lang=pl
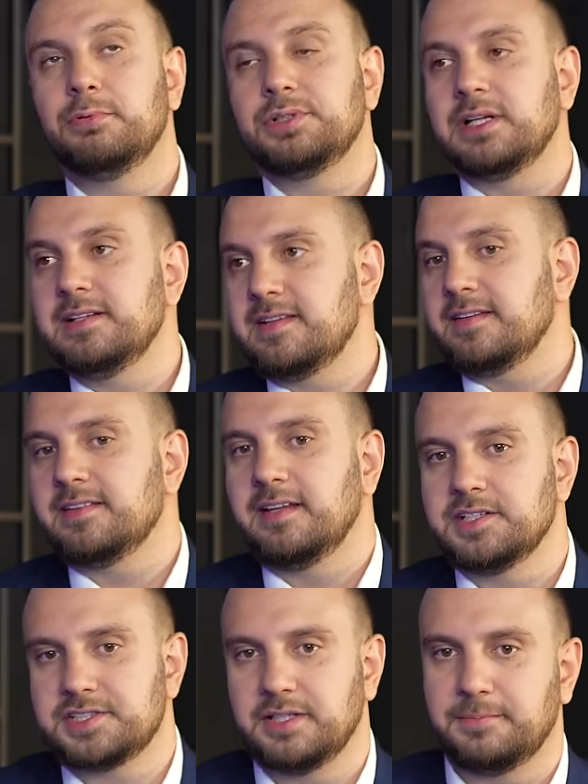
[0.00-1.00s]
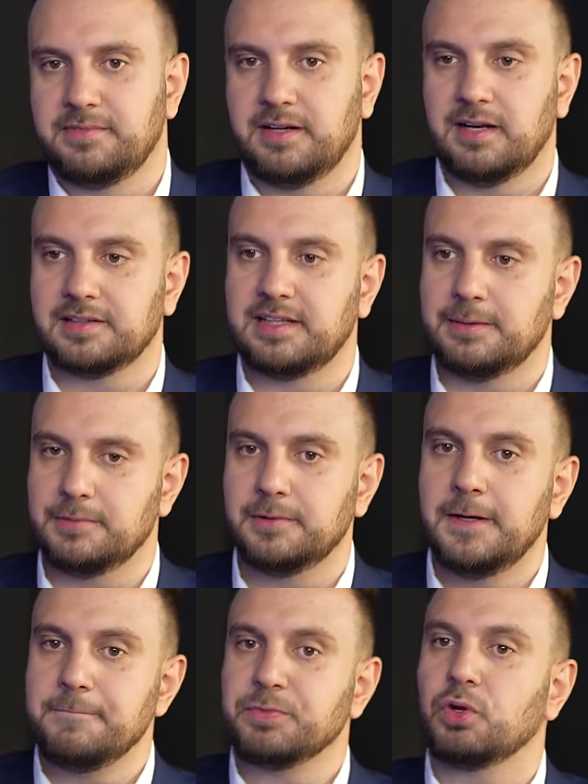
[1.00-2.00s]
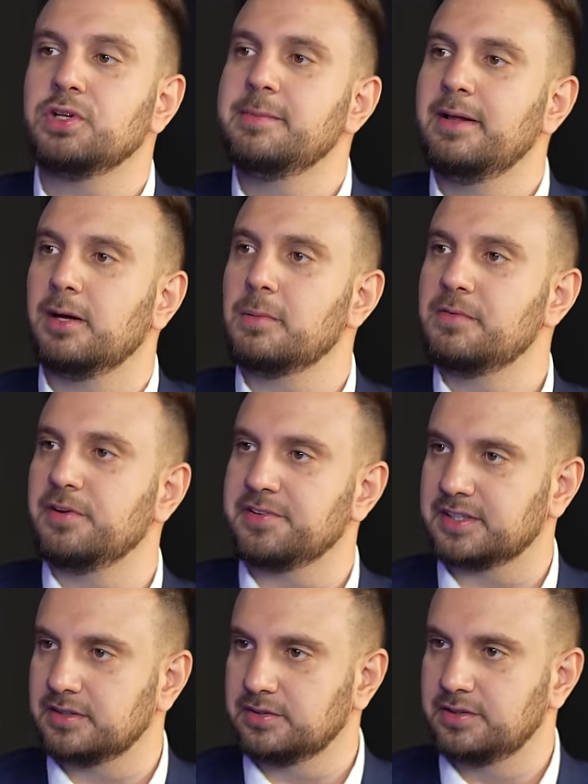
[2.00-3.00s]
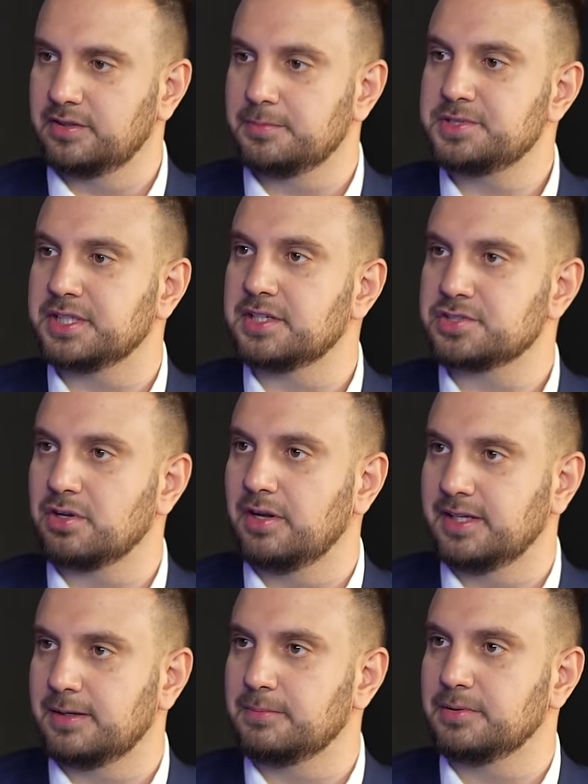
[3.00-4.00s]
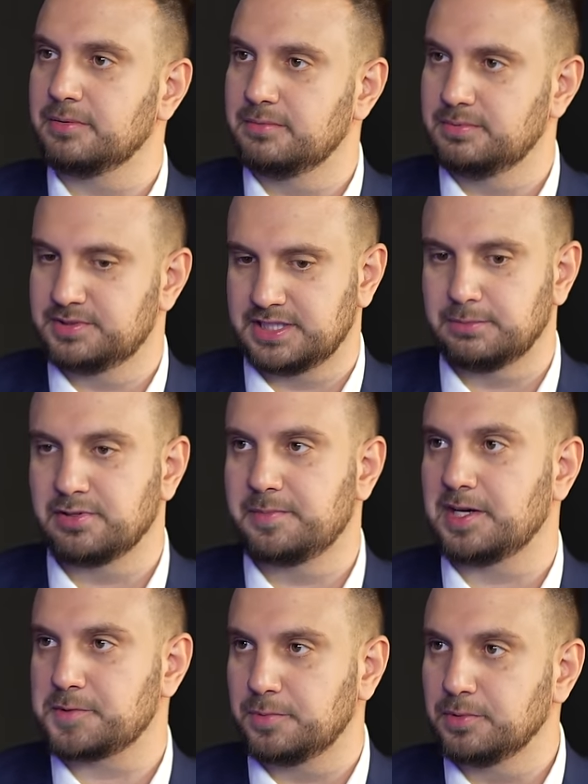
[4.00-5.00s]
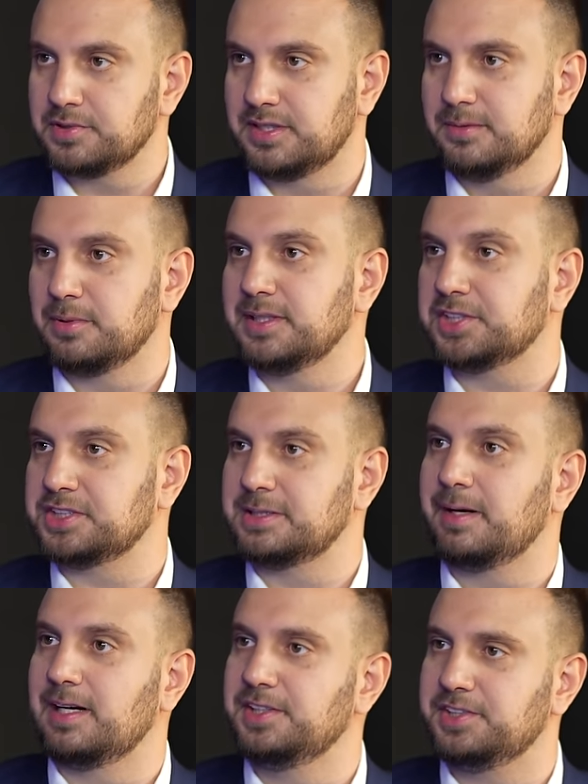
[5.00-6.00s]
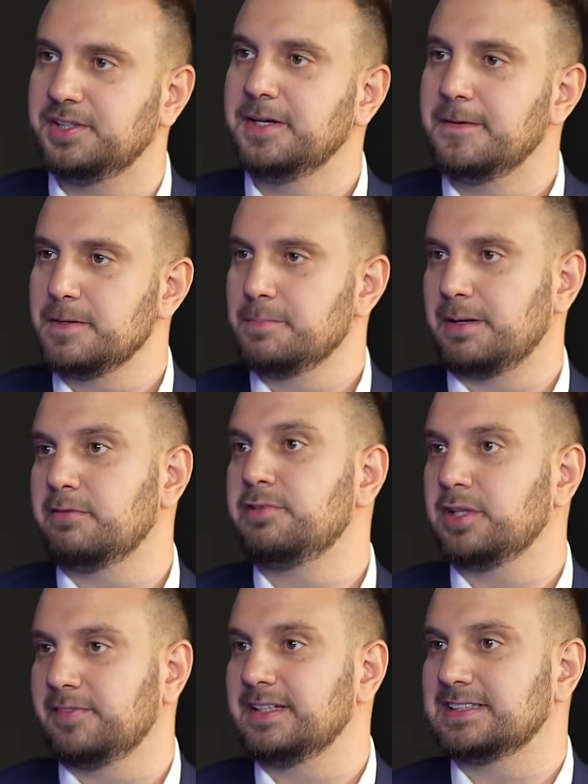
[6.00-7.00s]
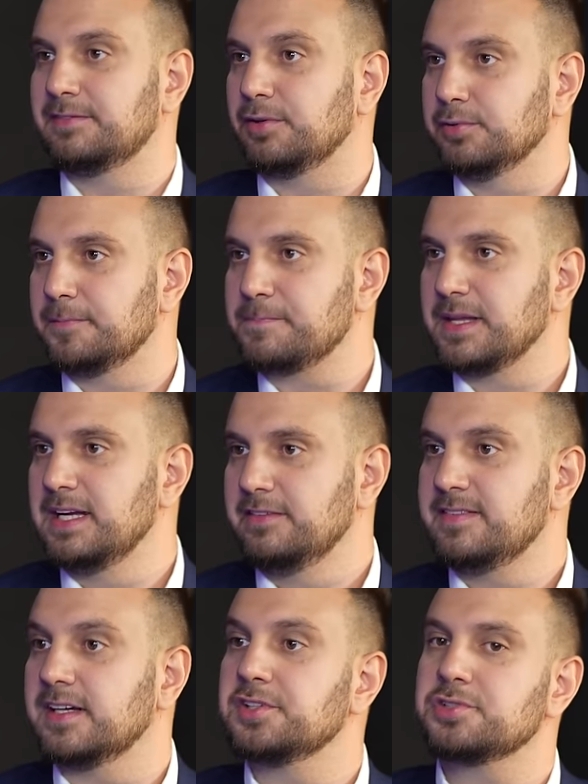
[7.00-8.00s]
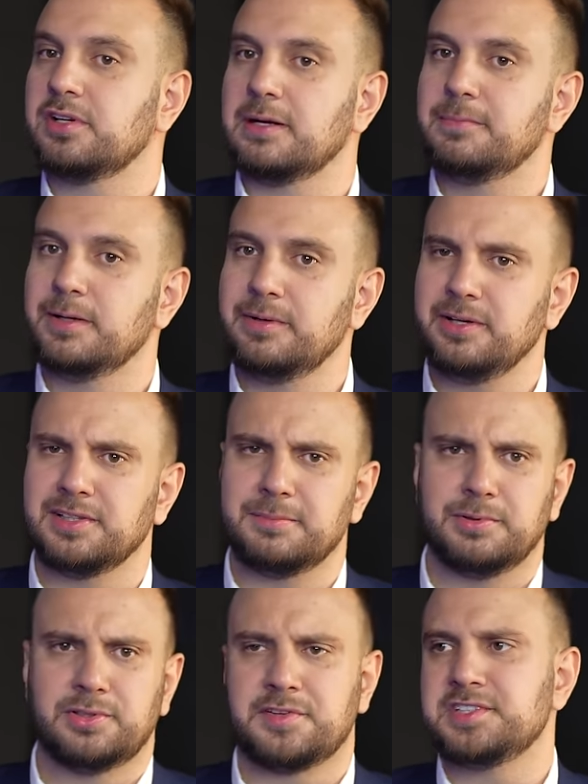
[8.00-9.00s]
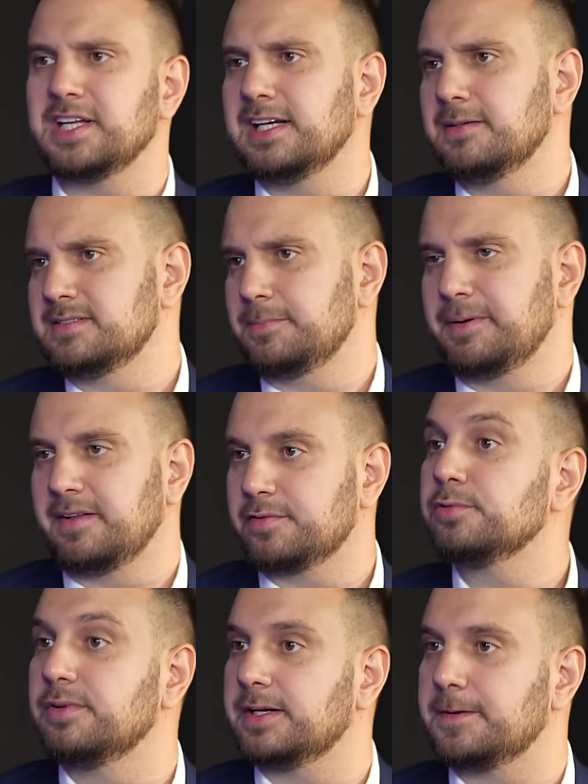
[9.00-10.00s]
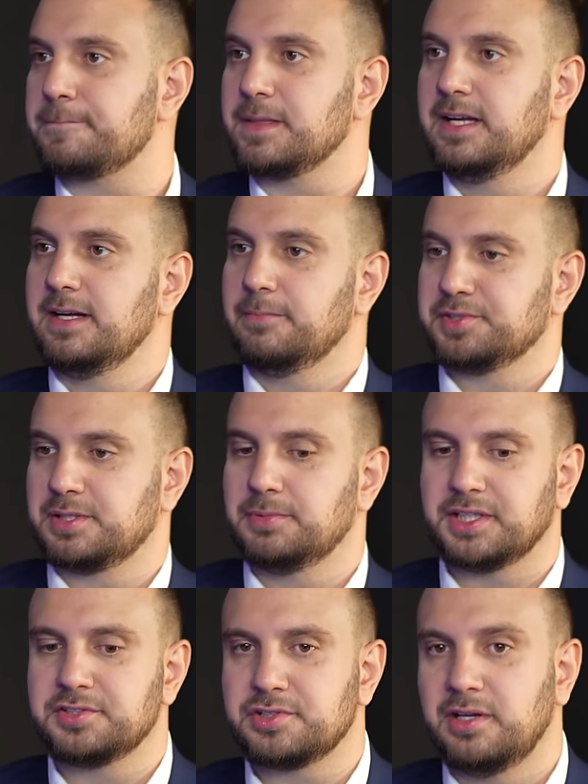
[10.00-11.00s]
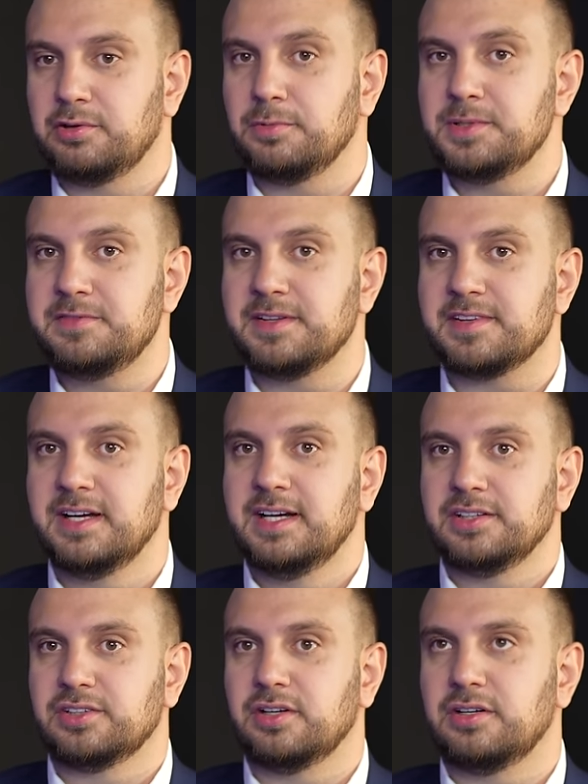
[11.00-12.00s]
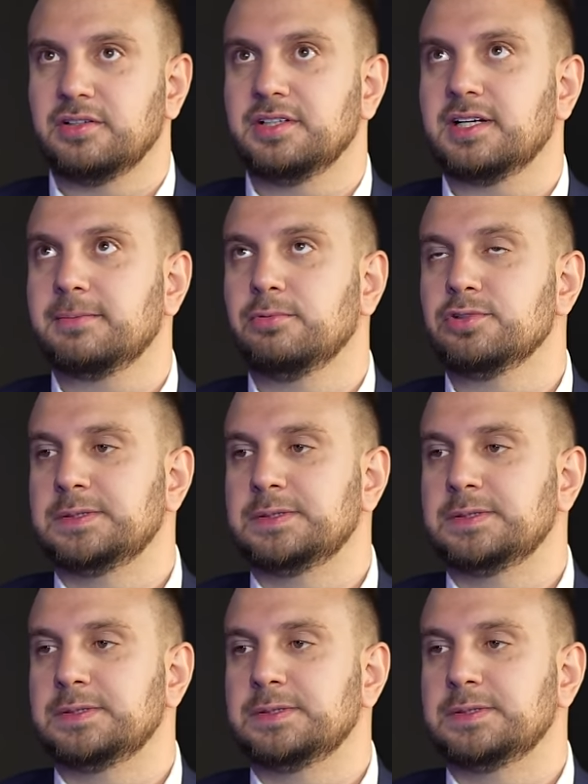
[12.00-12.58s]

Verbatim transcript: jak były te licencje jeszcze wiele lat temu, to oni mieli obowiązek e, robić takie szkolenia, bo trzeba było zbierać punkty, bo inaczej zabierali ci prawo mhm. wykonywania zawodu. Więc takie szkolenia były i one były dosyć tanie za parę słówek. Mm. Można było takie szkolenie kupić, więc to jakby